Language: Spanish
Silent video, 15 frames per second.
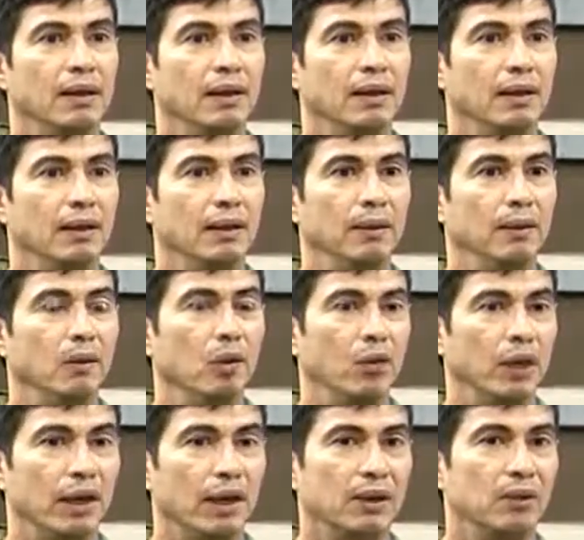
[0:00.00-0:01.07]
Eh,
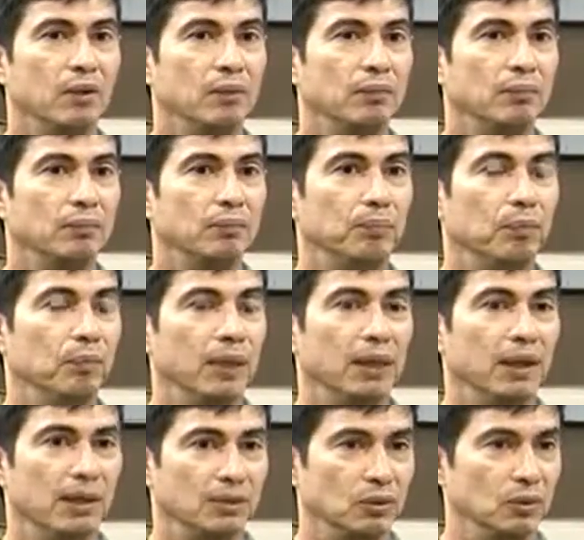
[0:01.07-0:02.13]
lograron
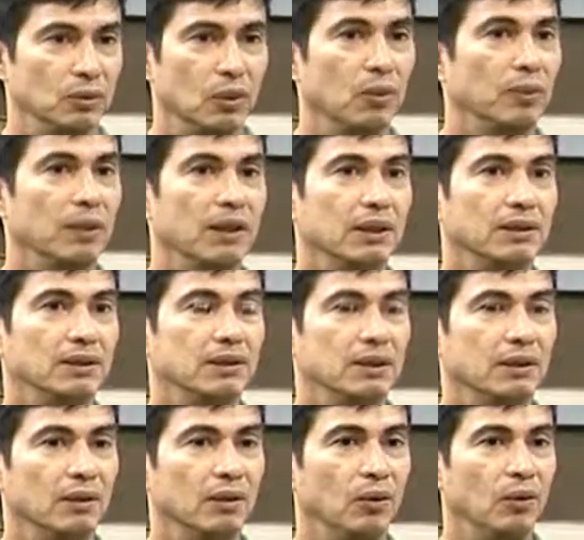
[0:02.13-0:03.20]
publicar sus
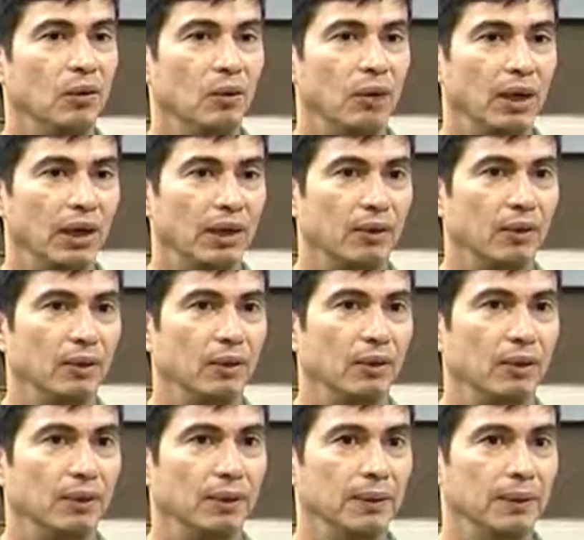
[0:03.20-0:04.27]
obras,
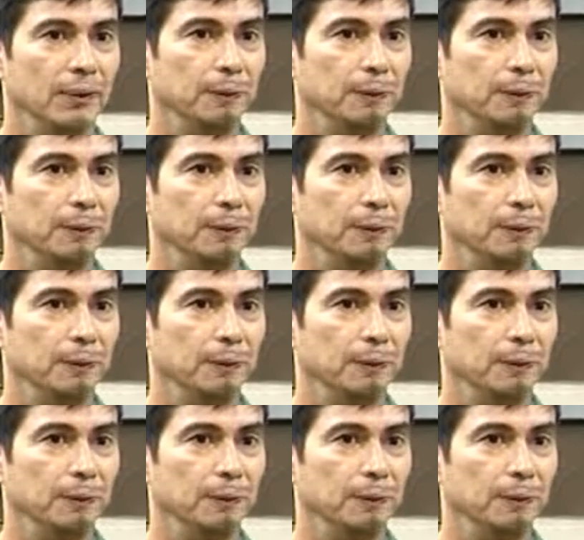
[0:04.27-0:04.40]
lograron